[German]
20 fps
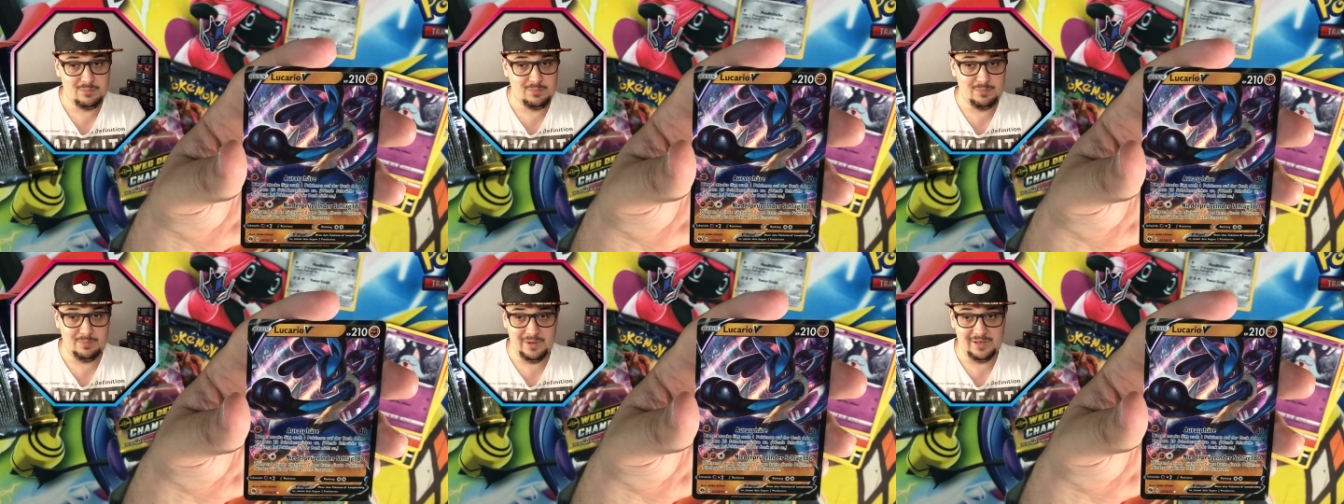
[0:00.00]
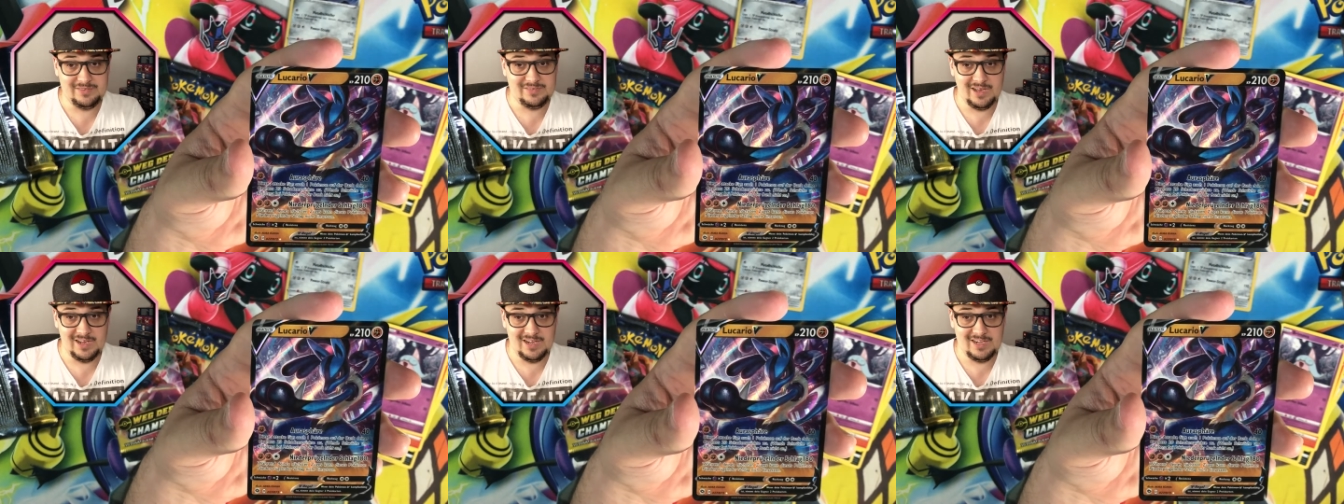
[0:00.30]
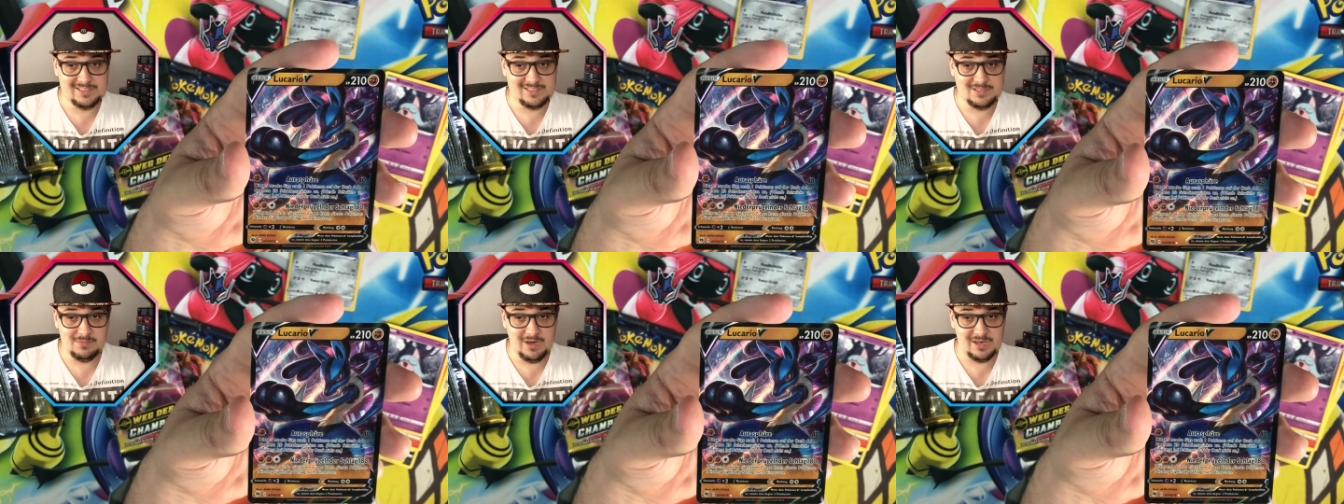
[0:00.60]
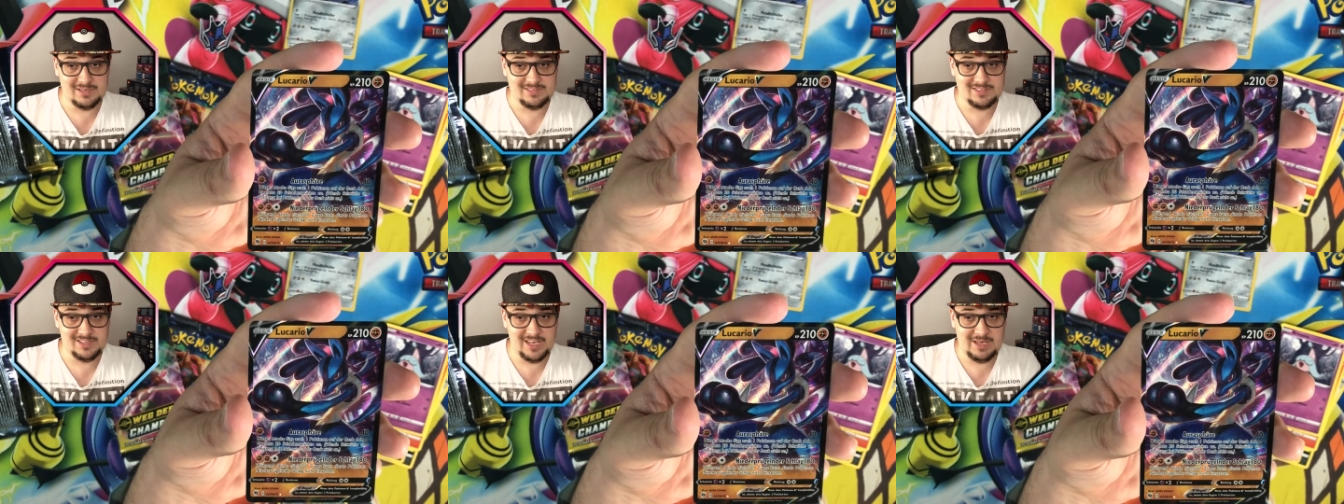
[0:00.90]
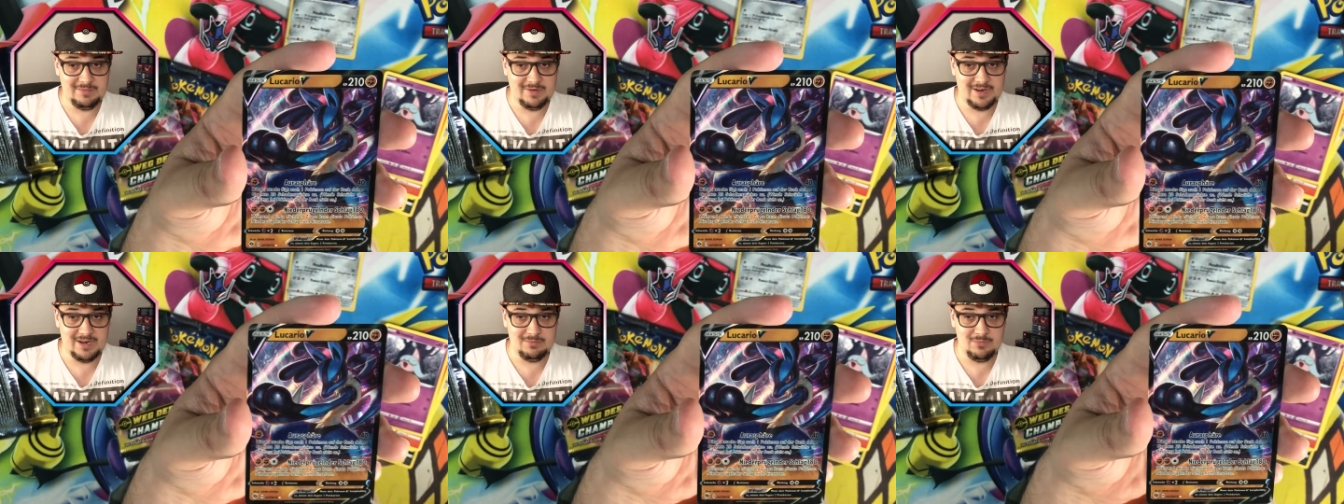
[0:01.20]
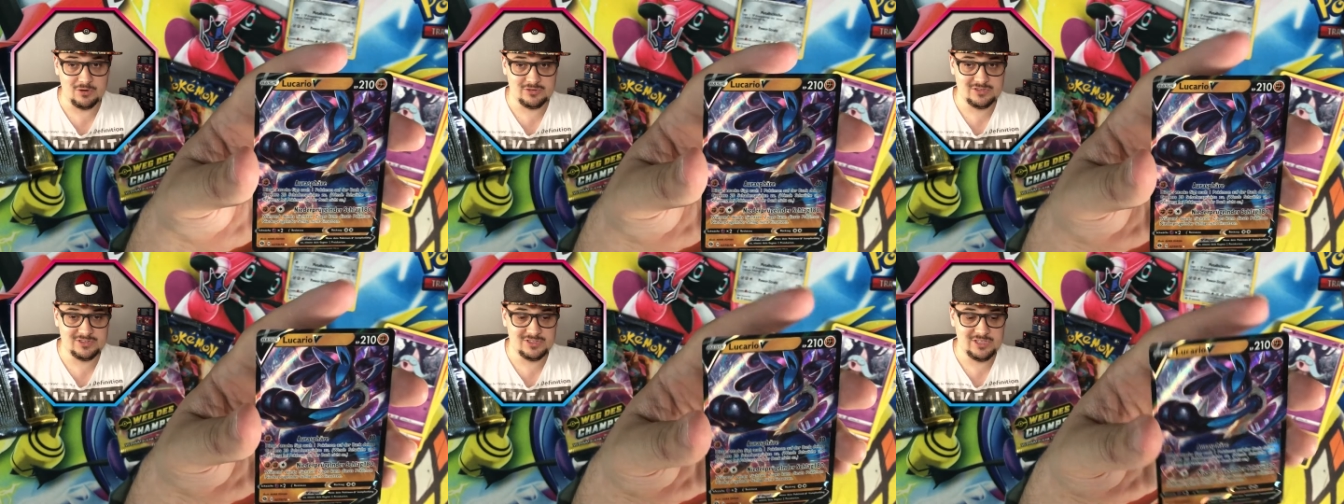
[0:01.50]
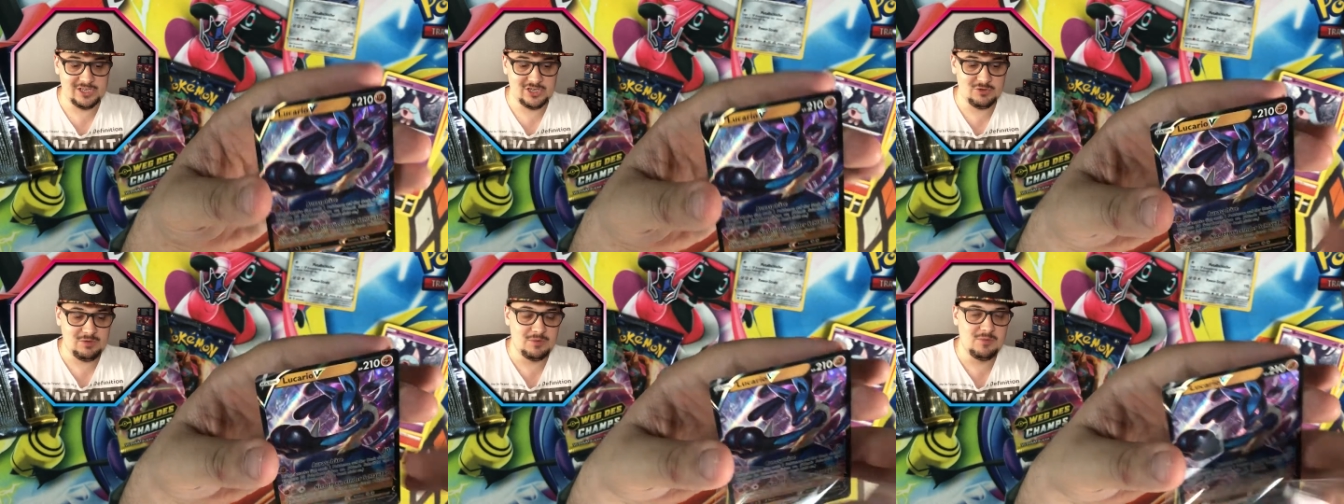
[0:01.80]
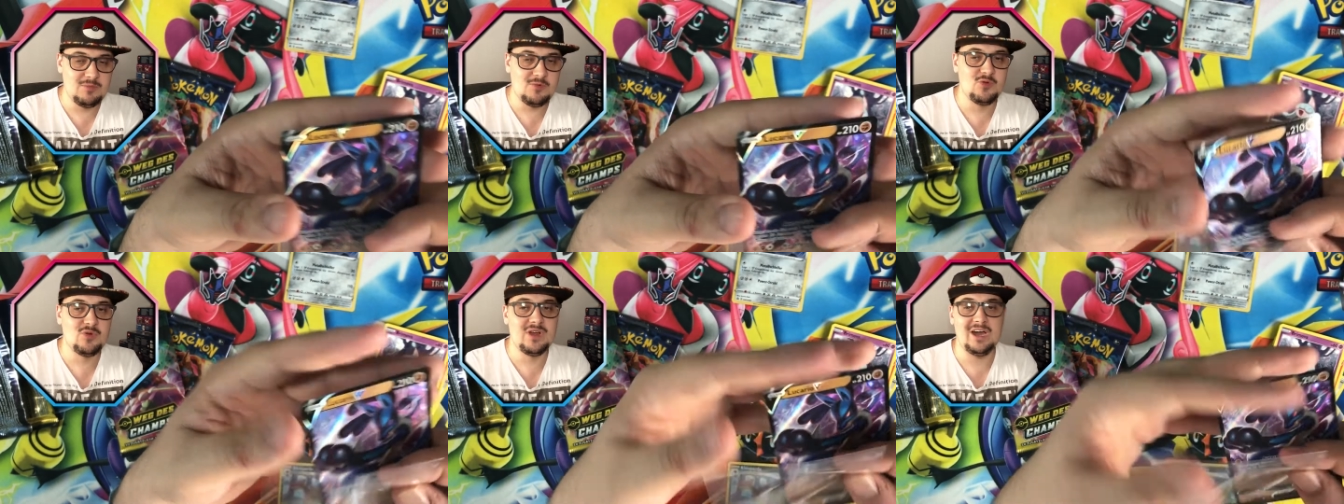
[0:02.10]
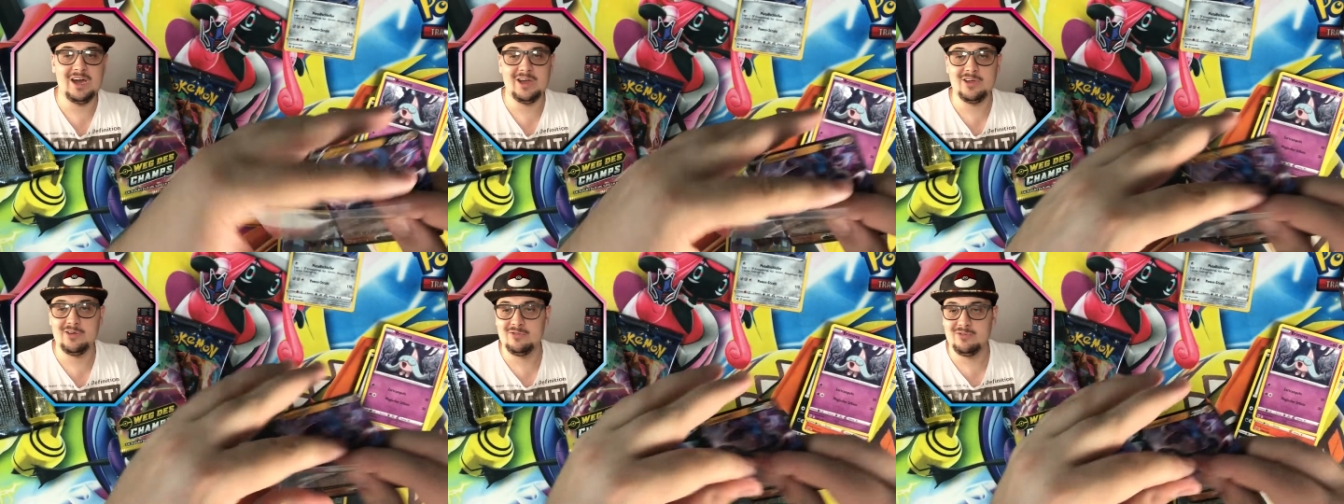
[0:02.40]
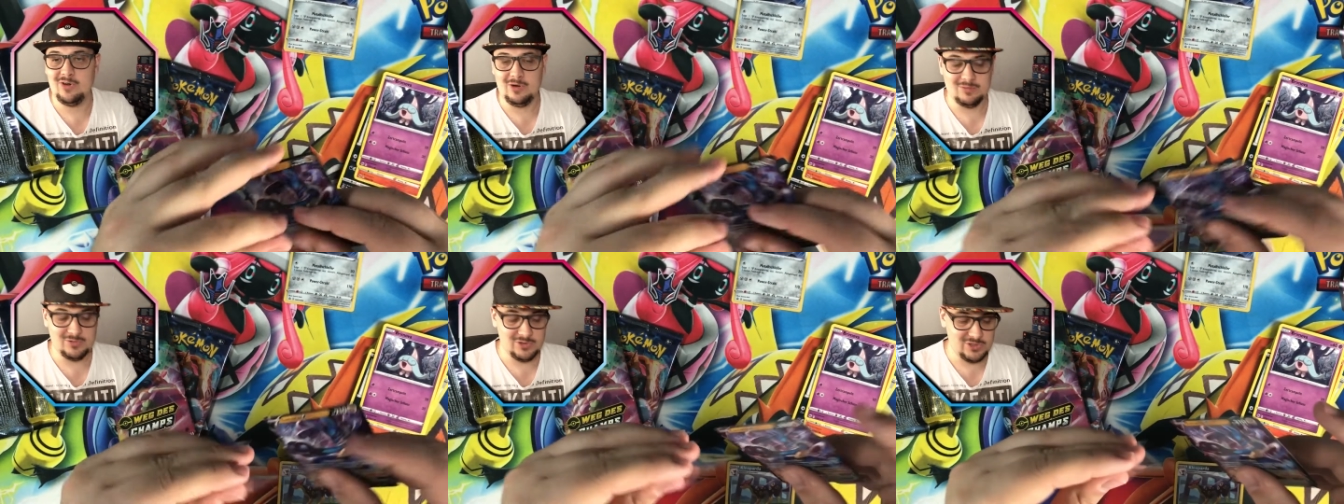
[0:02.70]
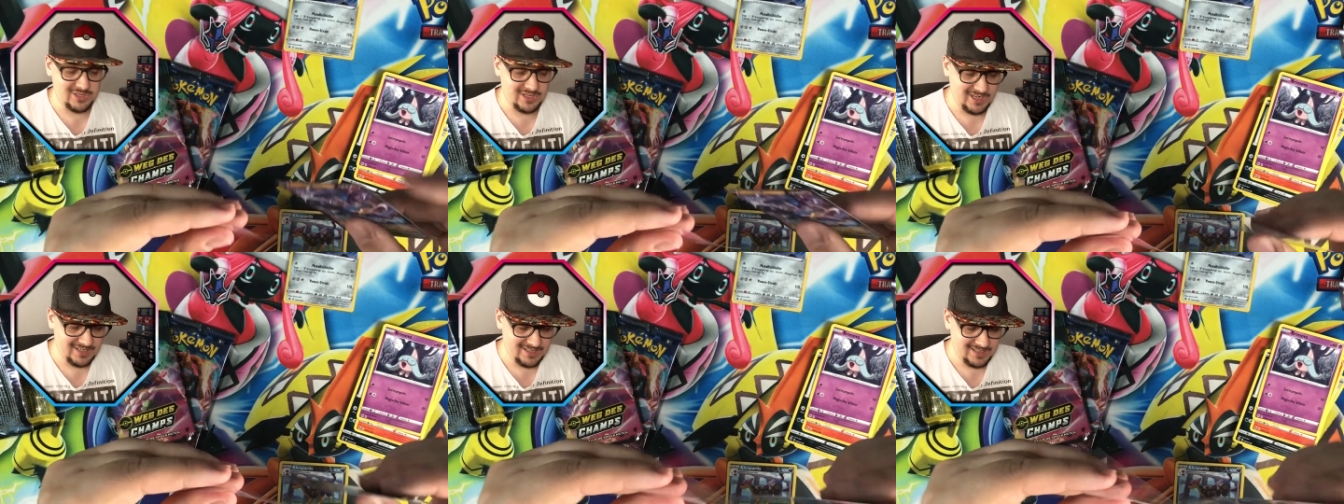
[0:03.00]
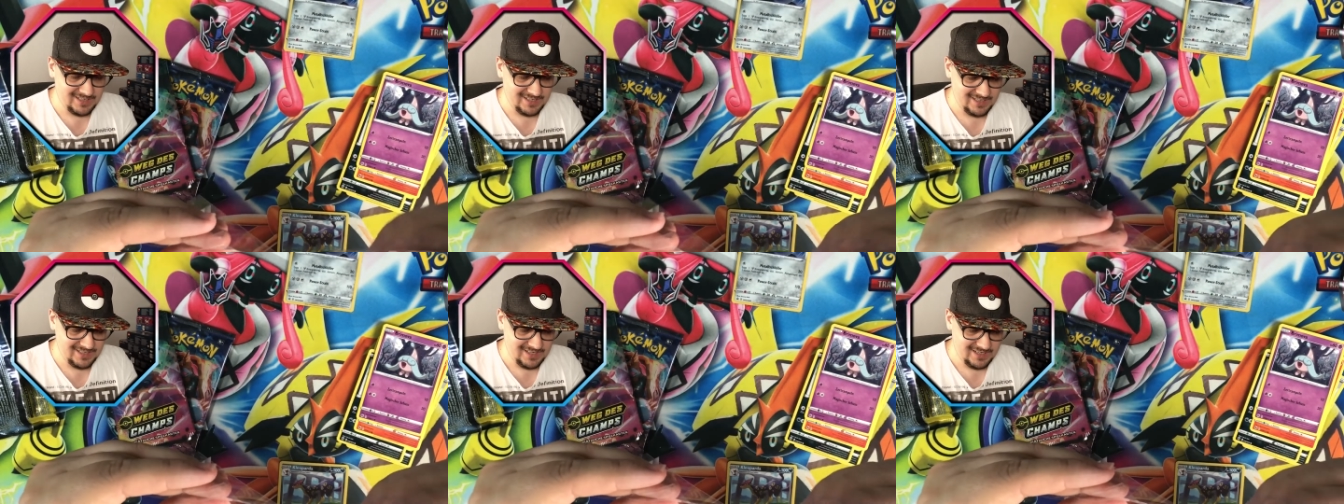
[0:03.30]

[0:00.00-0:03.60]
besser als die meisten anderen meiner Boxen, jetzt schon mal mit Lucario V am Start.